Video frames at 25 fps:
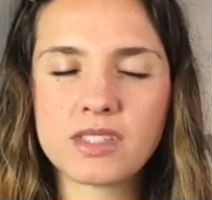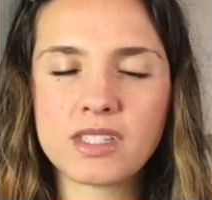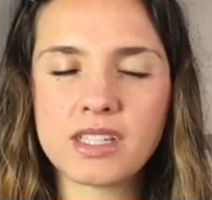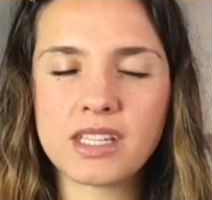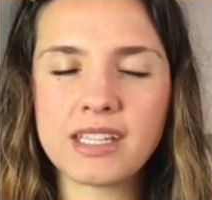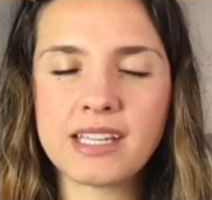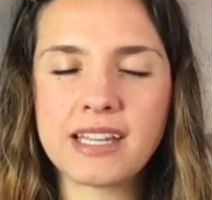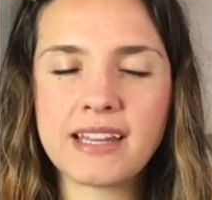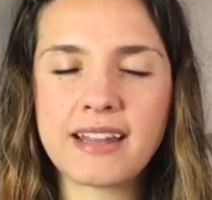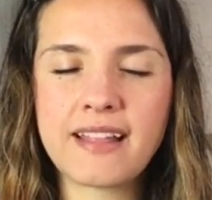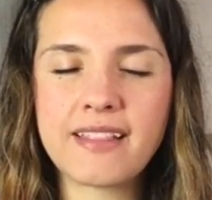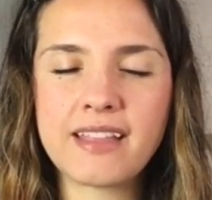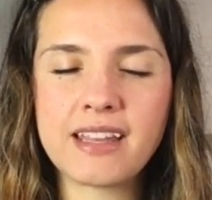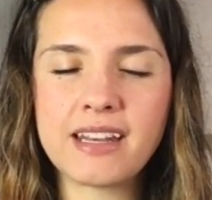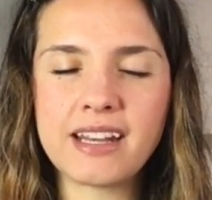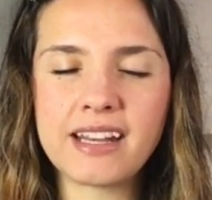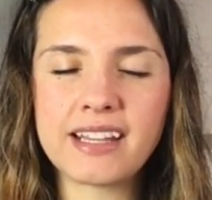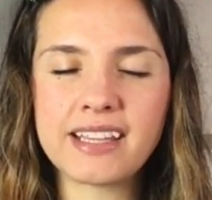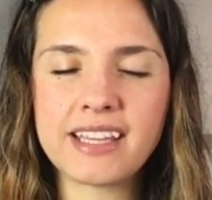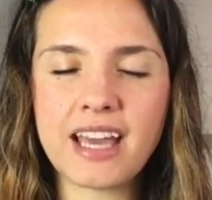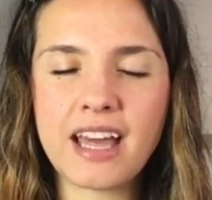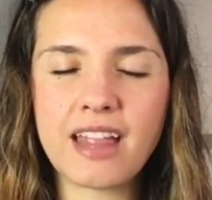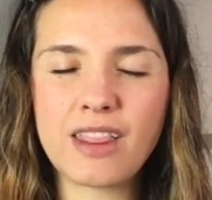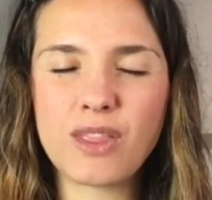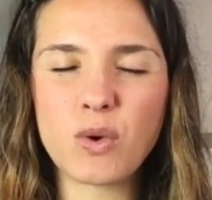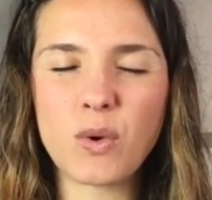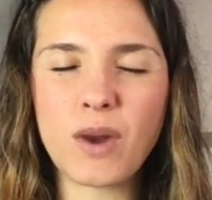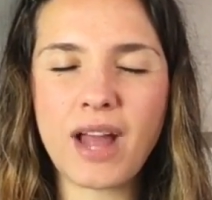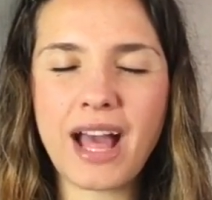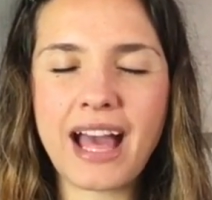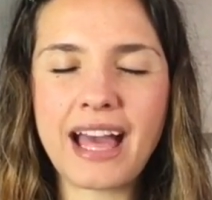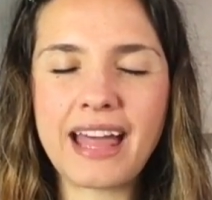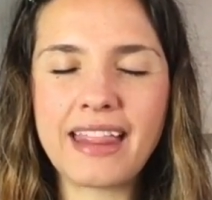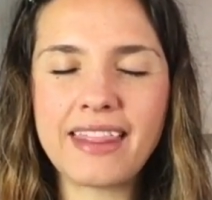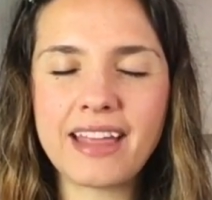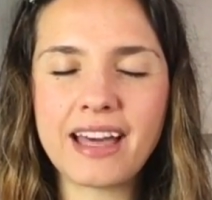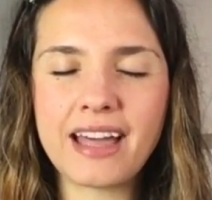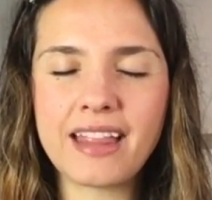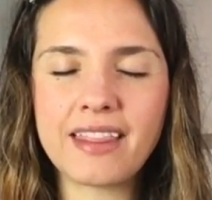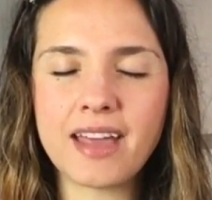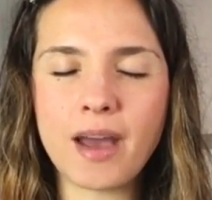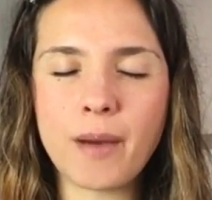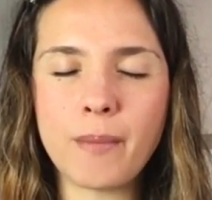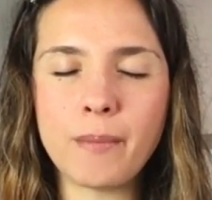se llena de energía dorada, de